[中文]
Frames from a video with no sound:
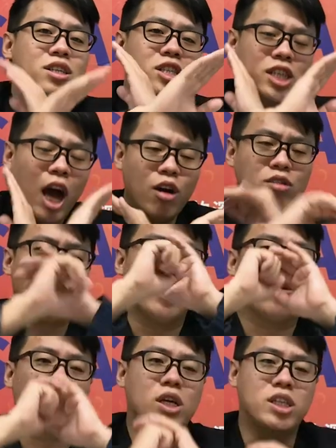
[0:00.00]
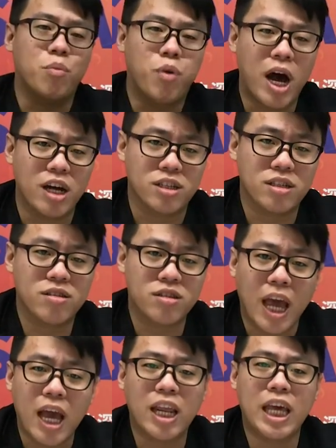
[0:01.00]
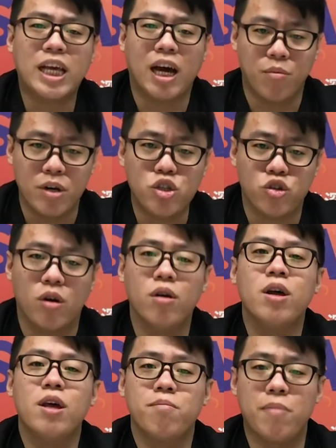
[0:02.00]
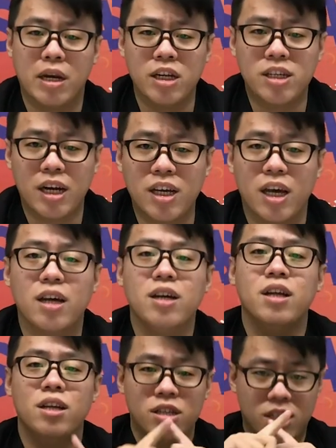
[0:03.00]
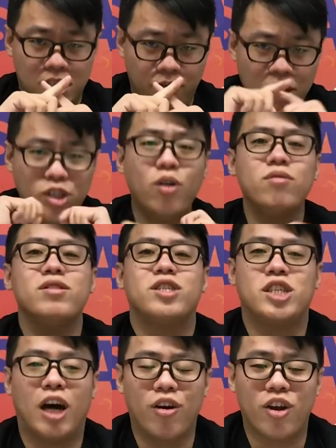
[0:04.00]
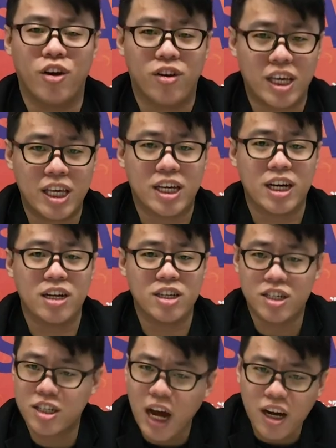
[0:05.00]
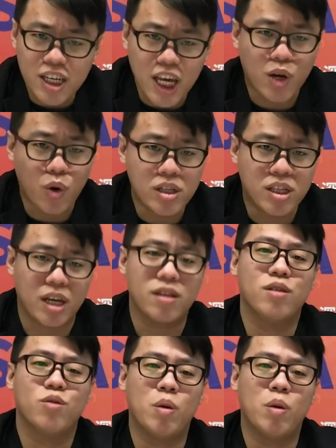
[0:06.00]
焦点观点 Plus Daily Commercial 每日商业十分钟，交流一个商业观点。